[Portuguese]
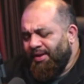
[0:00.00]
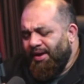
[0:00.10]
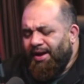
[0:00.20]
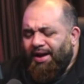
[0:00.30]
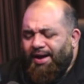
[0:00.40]

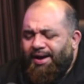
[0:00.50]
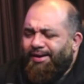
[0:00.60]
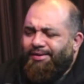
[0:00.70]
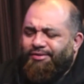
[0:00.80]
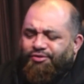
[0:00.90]

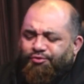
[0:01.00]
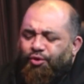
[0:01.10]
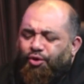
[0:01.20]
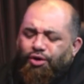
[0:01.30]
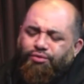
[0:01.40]
Ah,
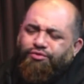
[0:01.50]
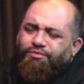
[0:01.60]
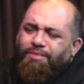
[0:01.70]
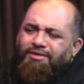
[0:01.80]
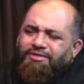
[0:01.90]
estourou nos
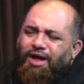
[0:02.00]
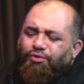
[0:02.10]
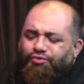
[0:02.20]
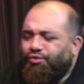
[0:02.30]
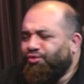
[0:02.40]
mais
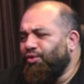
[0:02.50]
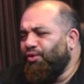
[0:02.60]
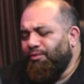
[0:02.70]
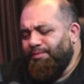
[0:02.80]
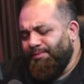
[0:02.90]
altos do
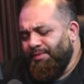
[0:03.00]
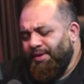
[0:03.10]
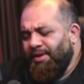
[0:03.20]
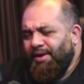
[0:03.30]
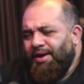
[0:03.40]
YouTube.
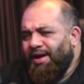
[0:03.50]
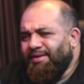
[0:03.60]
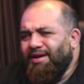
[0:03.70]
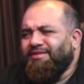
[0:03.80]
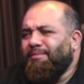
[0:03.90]
A
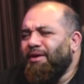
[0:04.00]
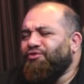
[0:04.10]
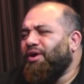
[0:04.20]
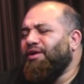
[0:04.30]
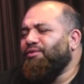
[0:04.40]
dança mais
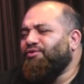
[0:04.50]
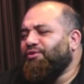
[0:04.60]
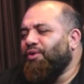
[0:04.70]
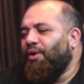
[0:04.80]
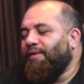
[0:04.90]
estourada no
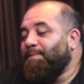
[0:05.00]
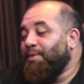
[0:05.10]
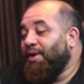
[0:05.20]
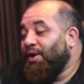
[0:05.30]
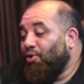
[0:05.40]
TikTok.
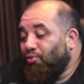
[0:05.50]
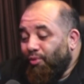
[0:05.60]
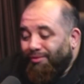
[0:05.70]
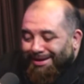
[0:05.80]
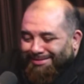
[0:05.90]

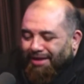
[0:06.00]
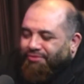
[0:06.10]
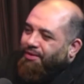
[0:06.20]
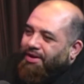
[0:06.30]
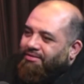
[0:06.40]
Onde é que tá a
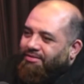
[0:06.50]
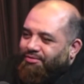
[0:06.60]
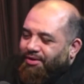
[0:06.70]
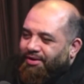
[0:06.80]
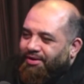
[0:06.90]
diferença
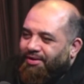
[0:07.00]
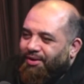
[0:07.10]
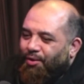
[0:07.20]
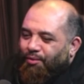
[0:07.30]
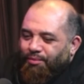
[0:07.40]
disso aí?
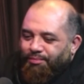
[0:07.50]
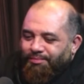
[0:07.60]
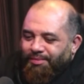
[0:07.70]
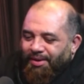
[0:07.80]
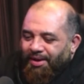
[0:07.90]

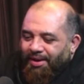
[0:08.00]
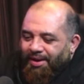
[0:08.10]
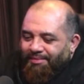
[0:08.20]
É...